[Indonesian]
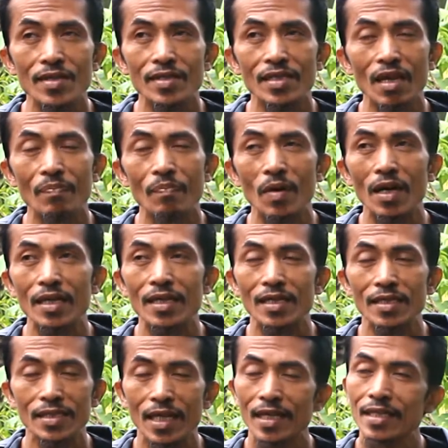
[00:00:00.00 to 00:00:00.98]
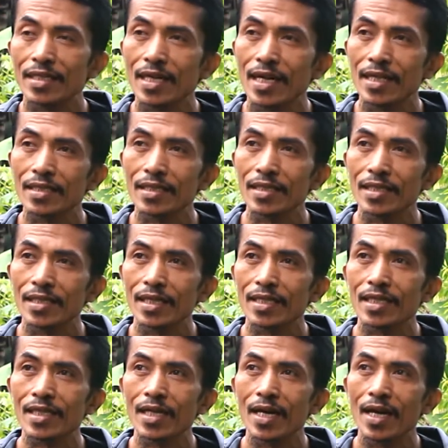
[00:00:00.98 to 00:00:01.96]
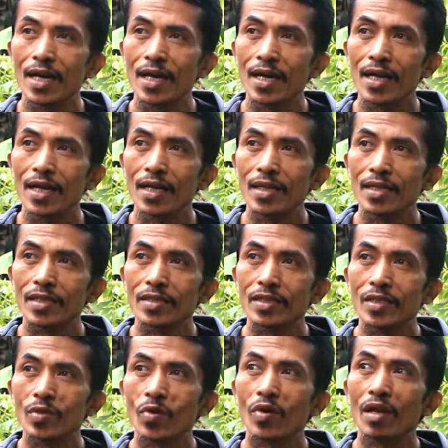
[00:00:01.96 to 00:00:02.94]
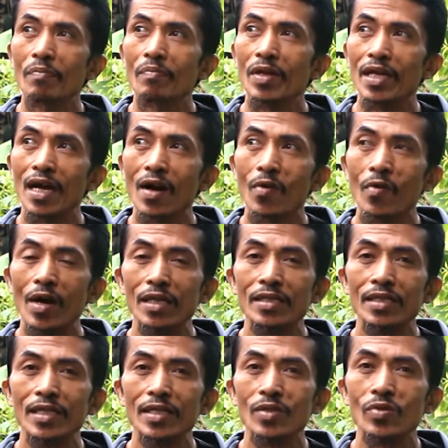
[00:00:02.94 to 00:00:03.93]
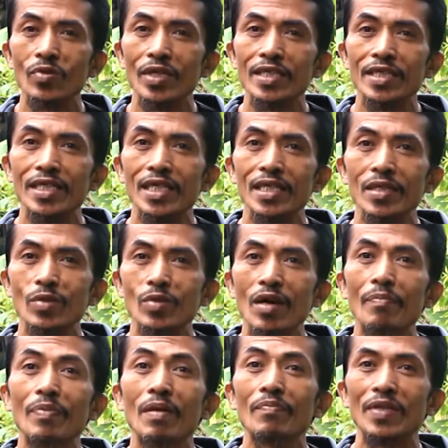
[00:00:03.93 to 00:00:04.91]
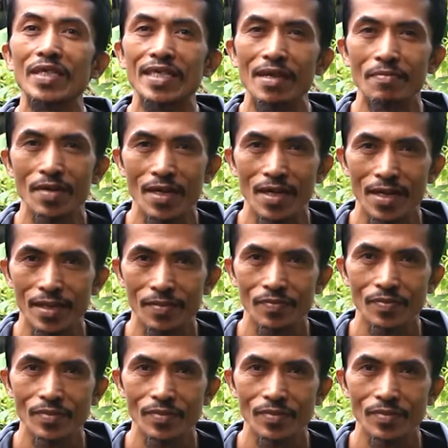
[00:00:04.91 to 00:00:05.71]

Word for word: siapa yang saya lihat ketika seseorang berkawan itu rezekinya juga hampir-hampir sama